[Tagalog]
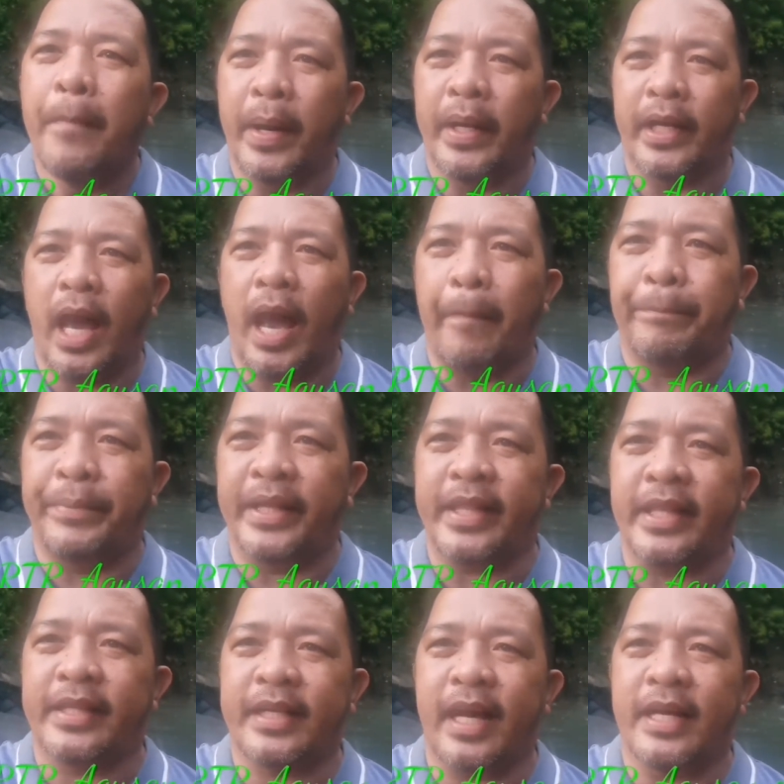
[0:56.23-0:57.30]
para
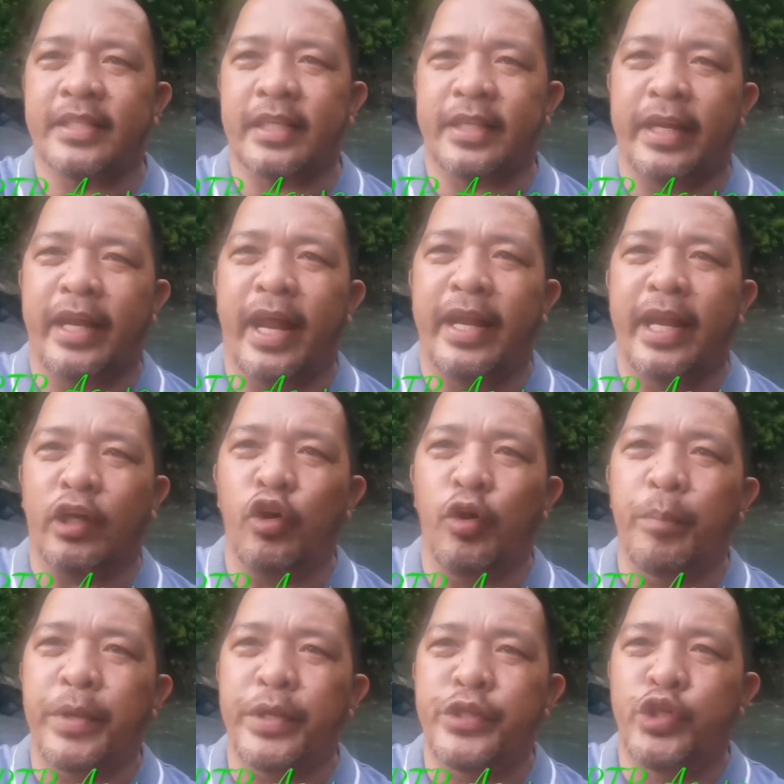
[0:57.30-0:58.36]
updated ka sa tanan
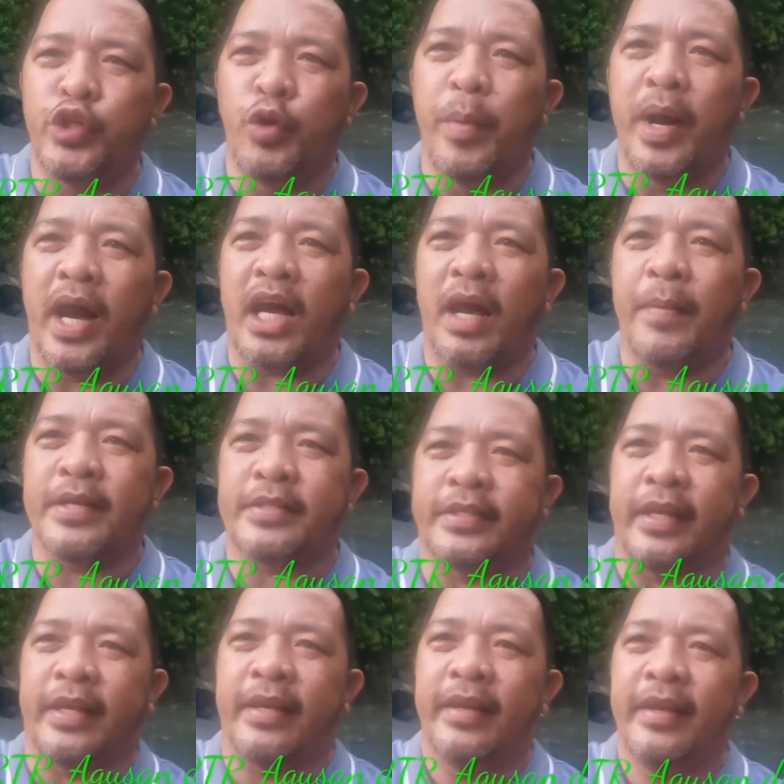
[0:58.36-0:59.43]
akong video mga
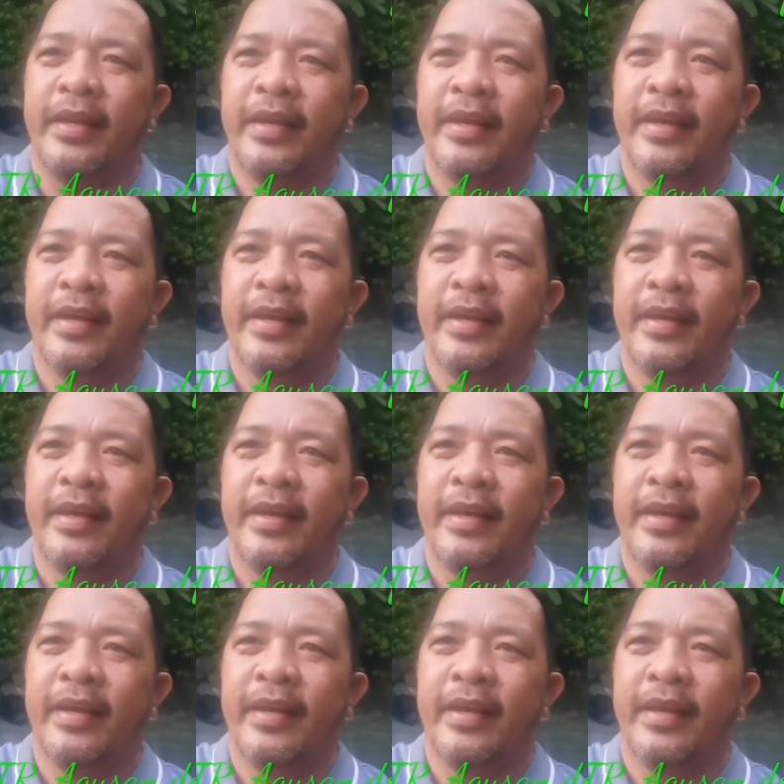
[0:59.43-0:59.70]
klaser